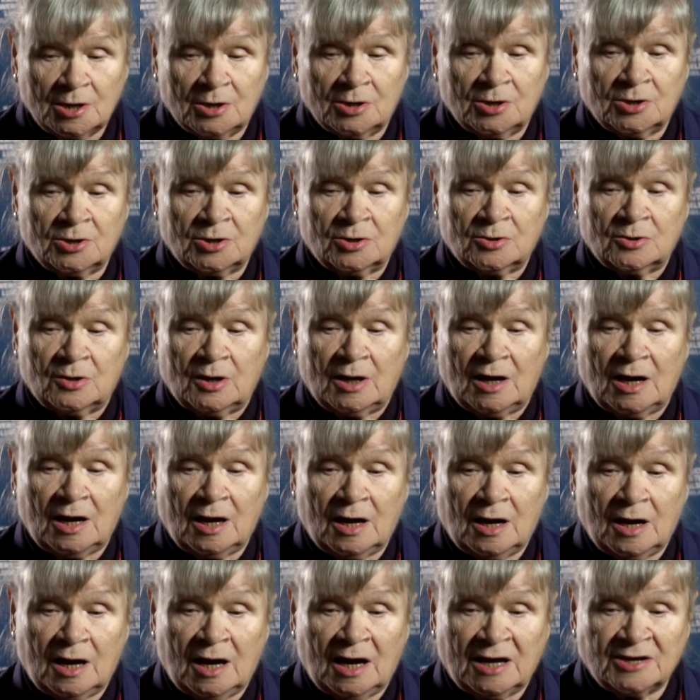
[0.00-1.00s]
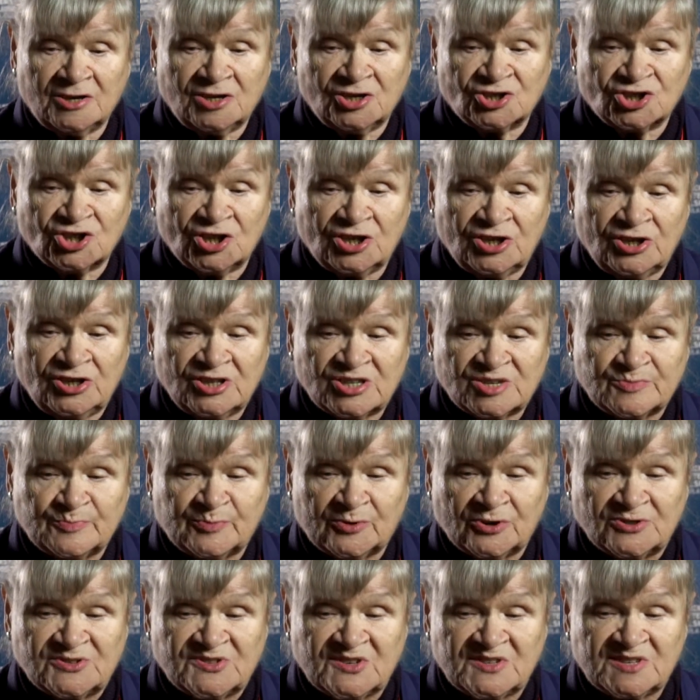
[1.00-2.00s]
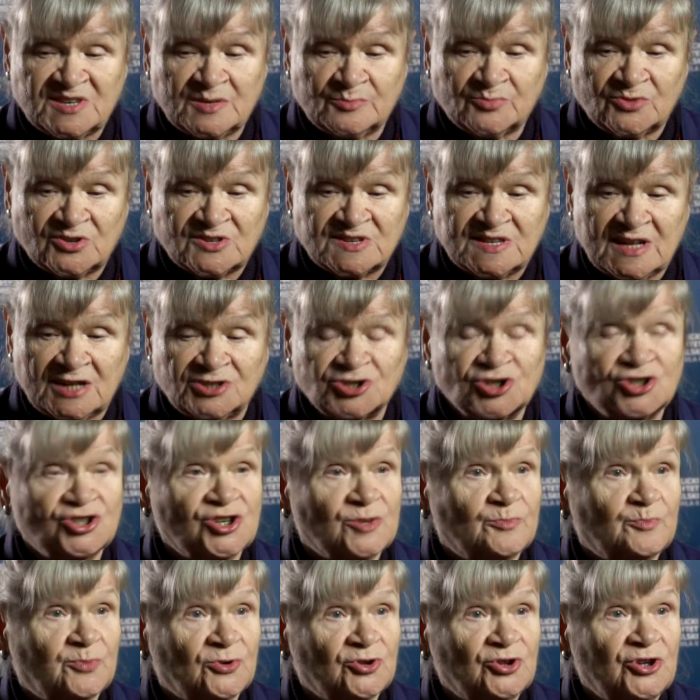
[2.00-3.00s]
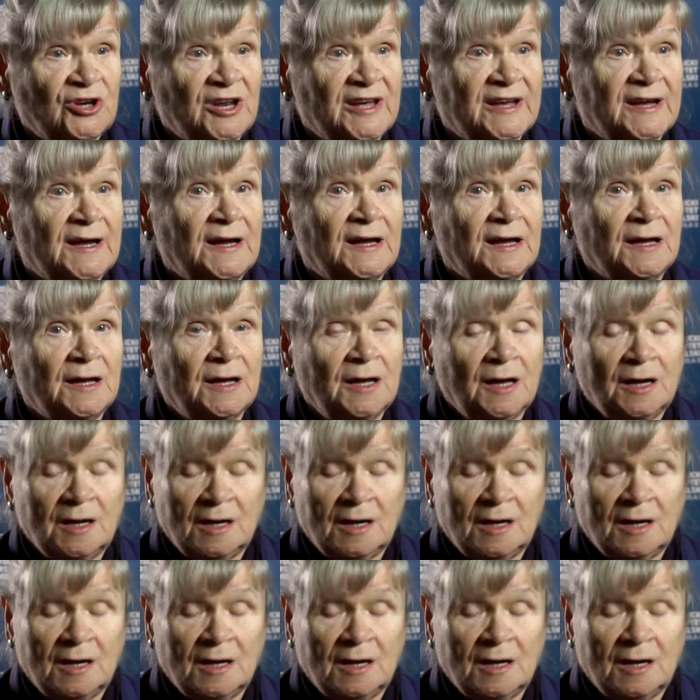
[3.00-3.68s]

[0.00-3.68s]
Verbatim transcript: y, a jeżeli jest procesem, to znaczy, że podlega